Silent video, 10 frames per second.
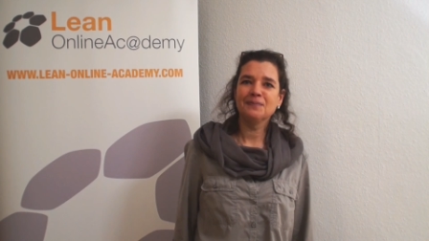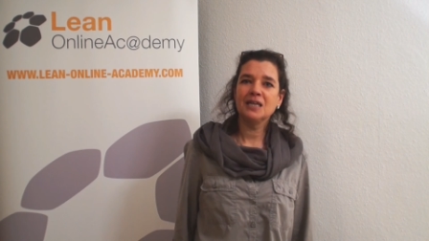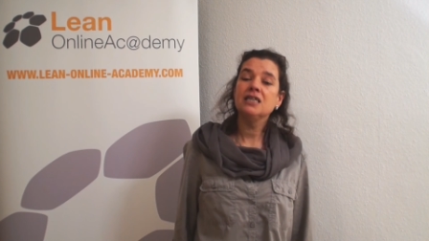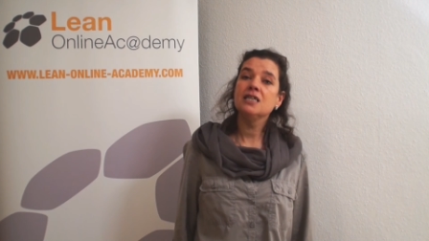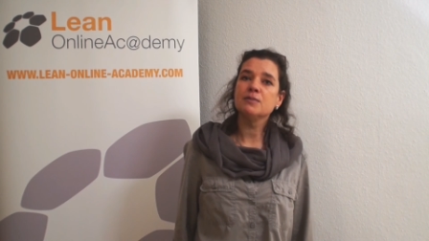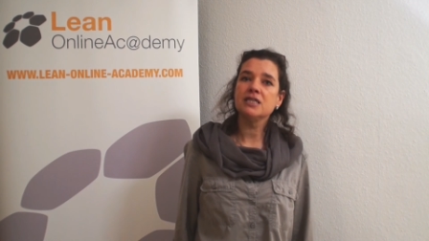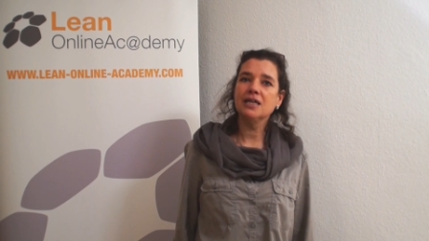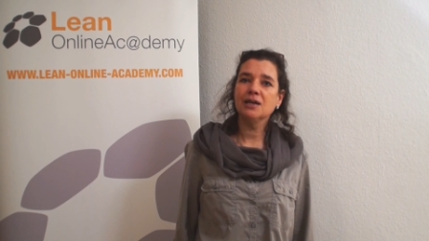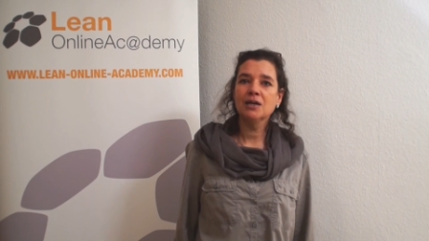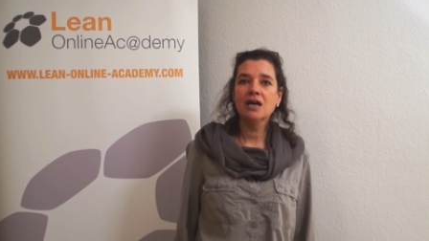In diesem
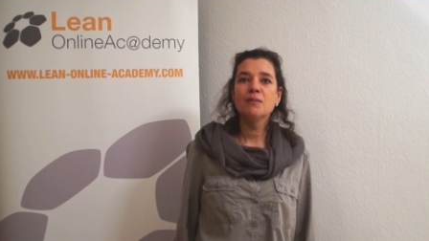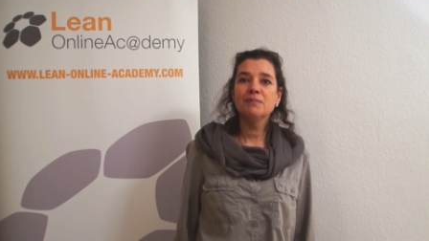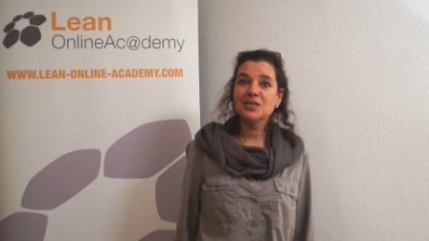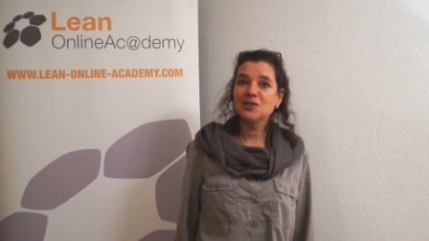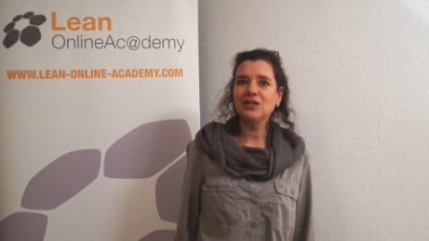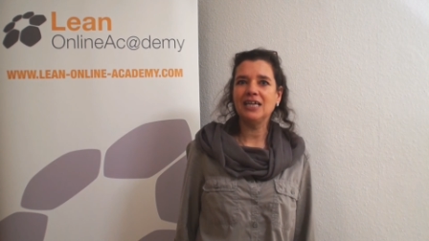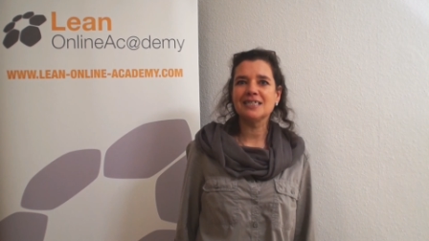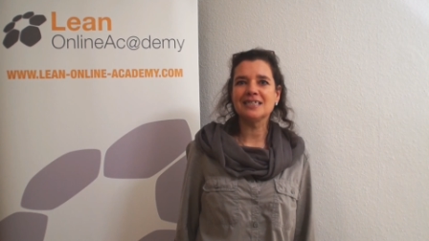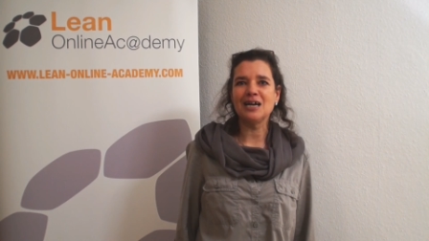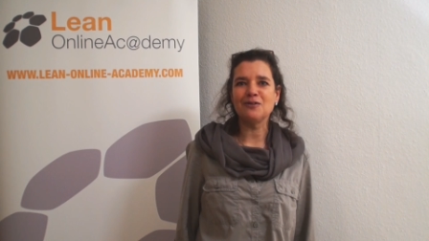Sinne, bis zur
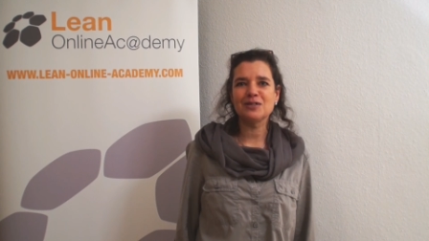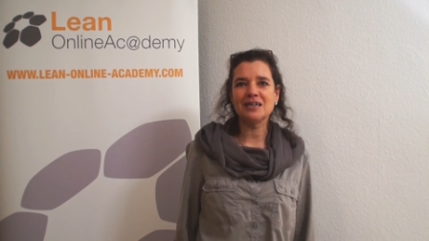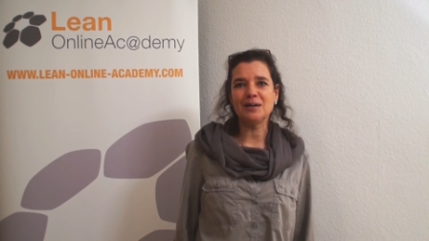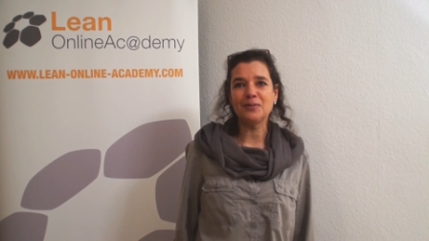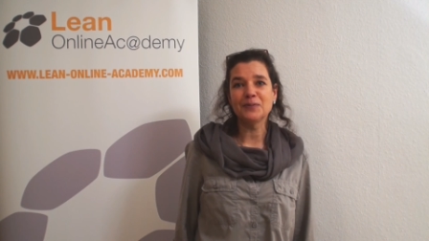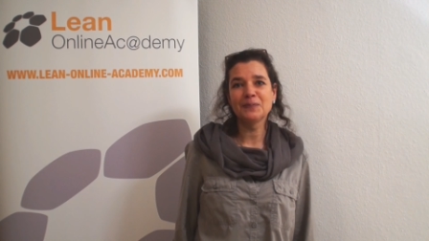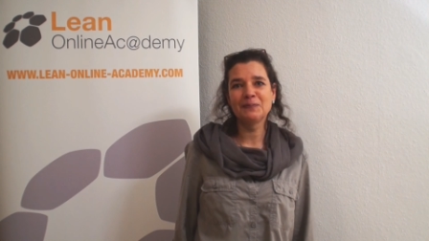nächsten Ausgabe.